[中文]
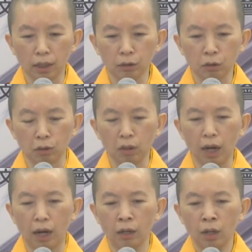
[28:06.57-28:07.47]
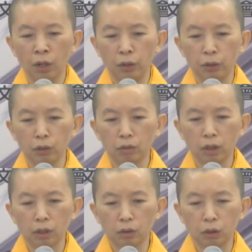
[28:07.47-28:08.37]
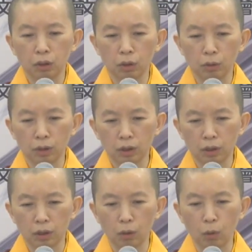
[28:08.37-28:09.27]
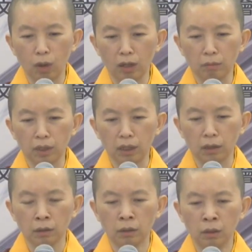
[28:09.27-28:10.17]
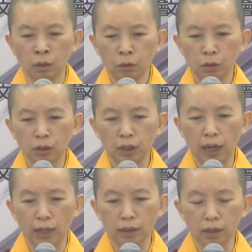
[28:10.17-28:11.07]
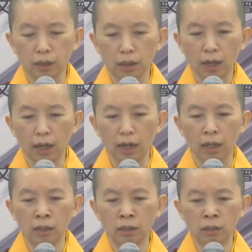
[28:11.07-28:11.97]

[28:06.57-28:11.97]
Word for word: a s o 手哈，用那个咒字的光明去加持他，